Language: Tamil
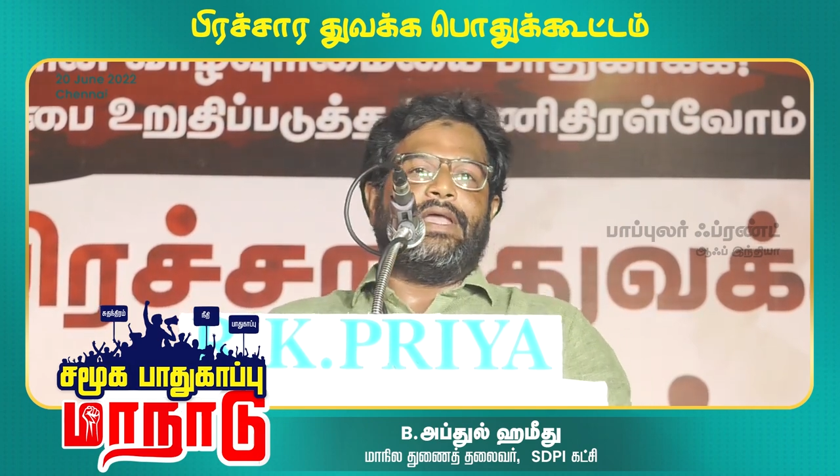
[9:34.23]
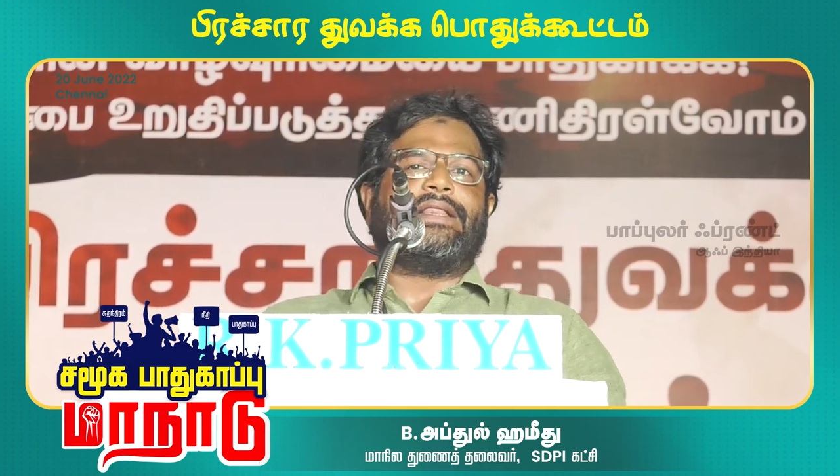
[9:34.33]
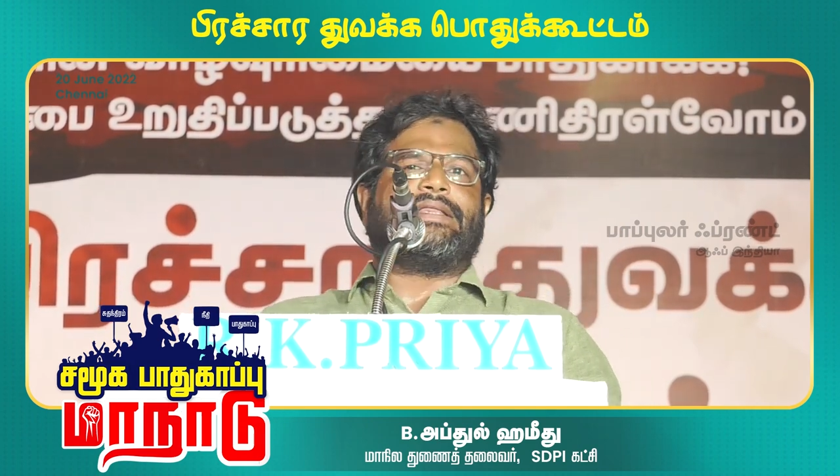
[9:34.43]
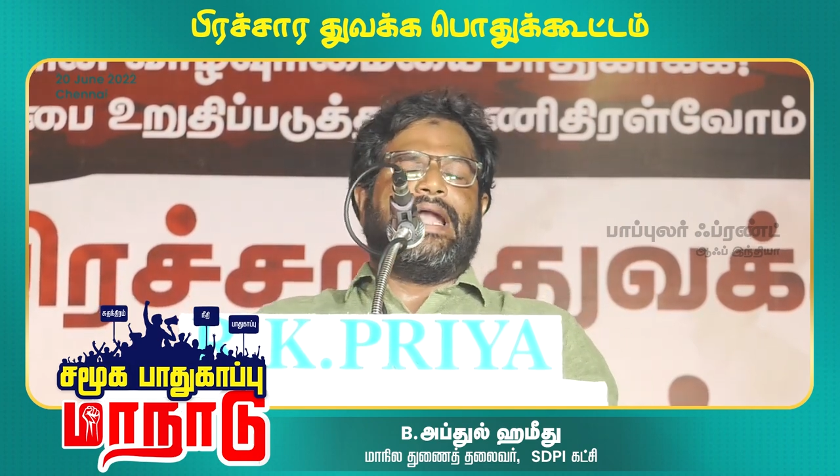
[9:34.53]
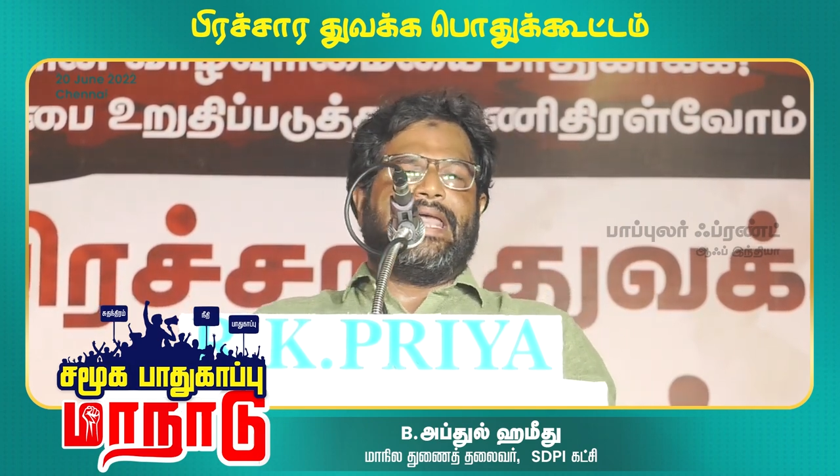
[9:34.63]

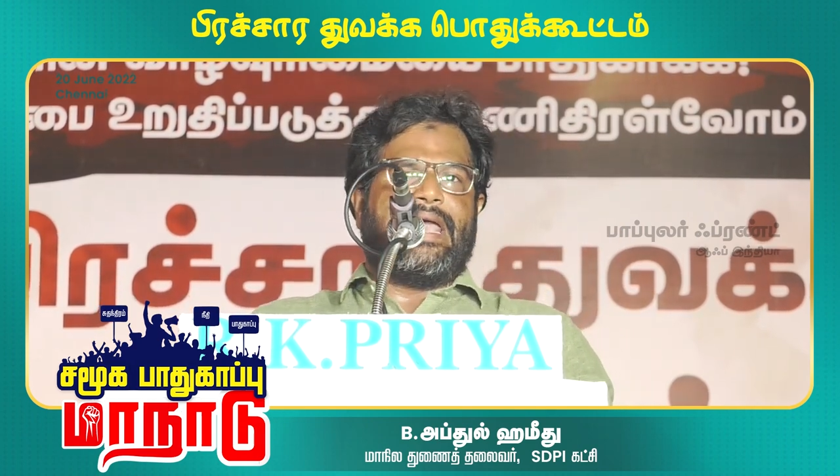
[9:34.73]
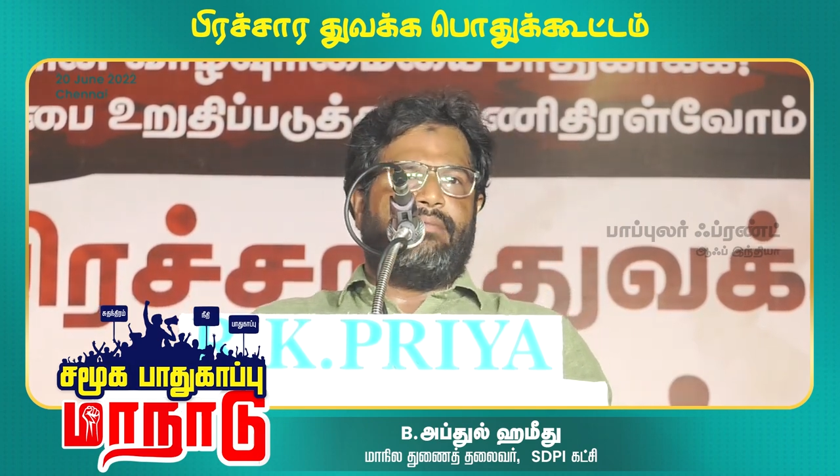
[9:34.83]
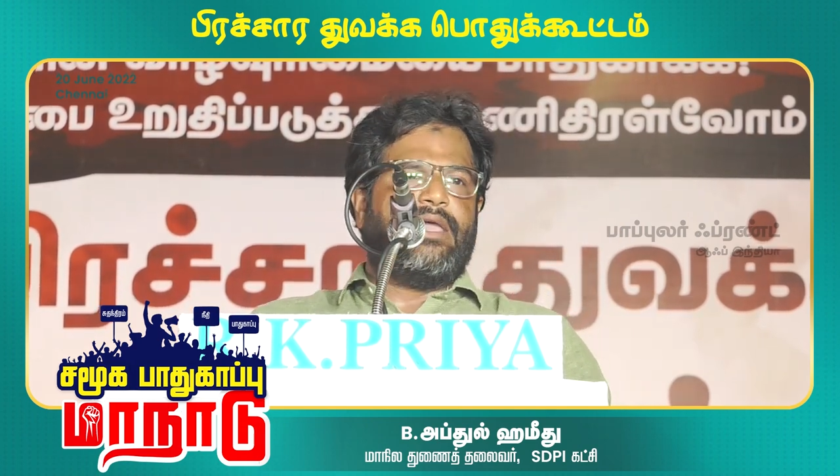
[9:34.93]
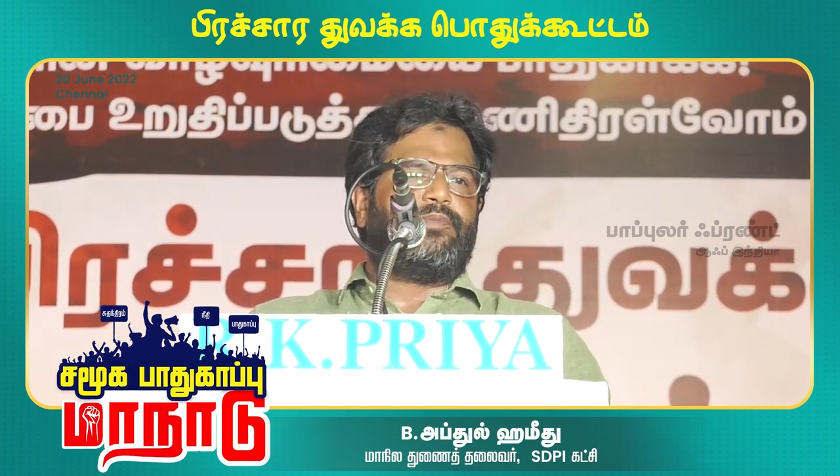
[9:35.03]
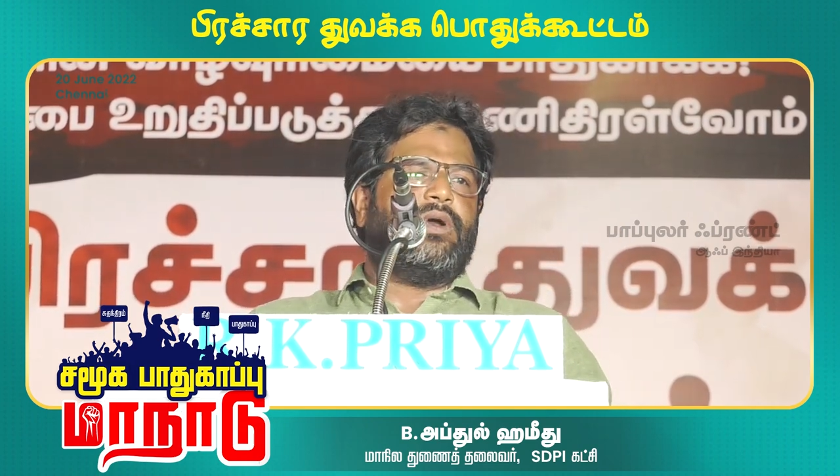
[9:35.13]
எத்தனை
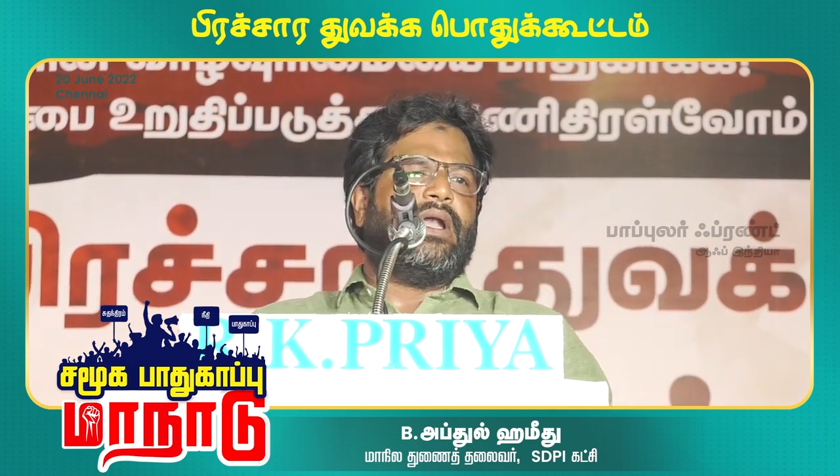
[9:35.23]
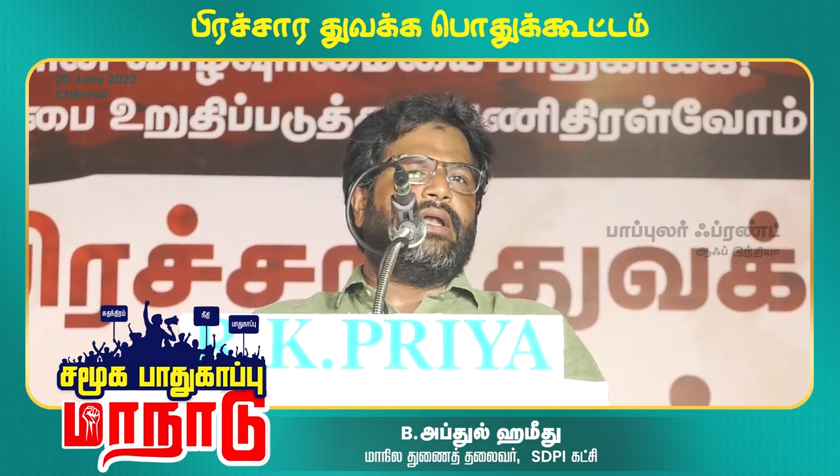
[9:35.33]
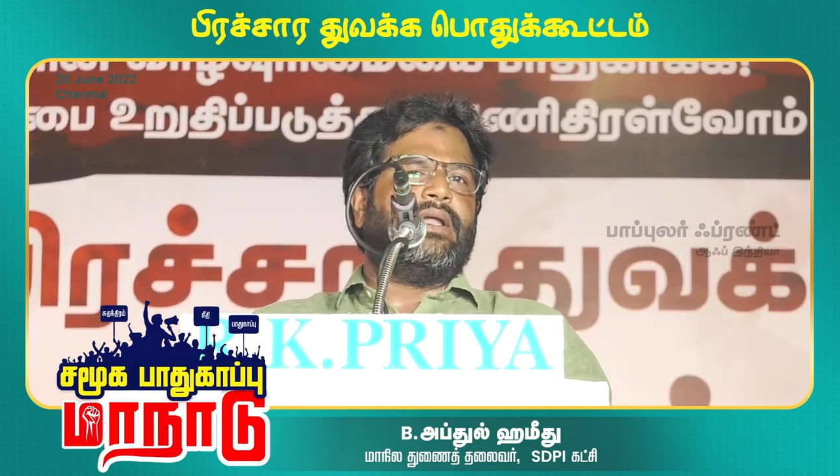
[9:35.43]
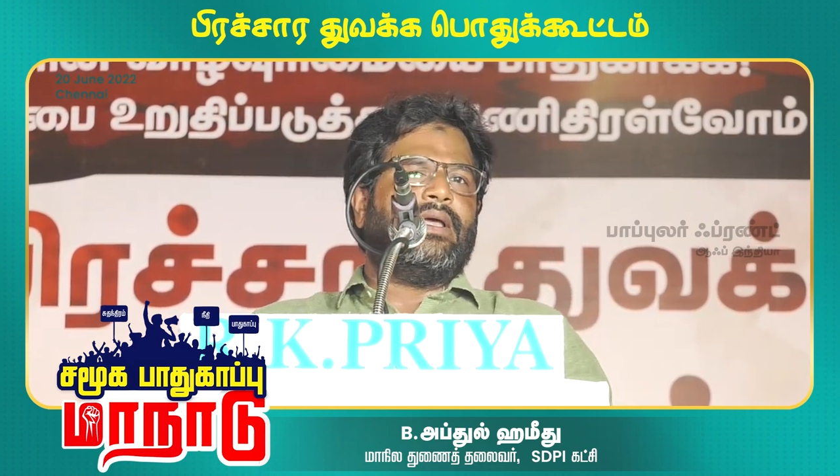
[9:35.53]
அமைப்புகள்